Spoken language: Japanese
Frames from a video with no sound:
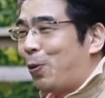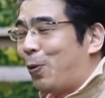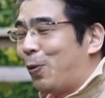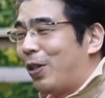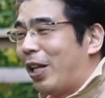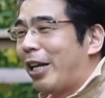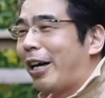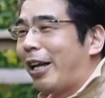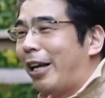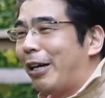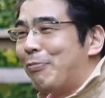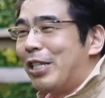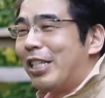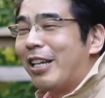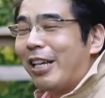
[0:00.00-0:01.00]
と女だから
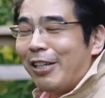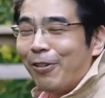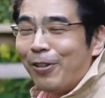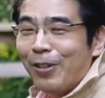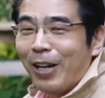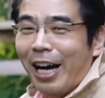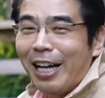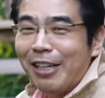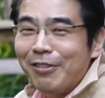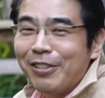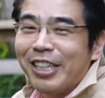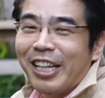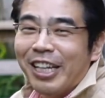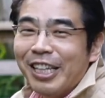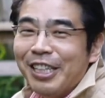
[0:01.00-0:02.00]
みんないろいろあるん
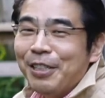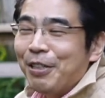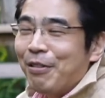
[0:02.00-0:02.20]
でね、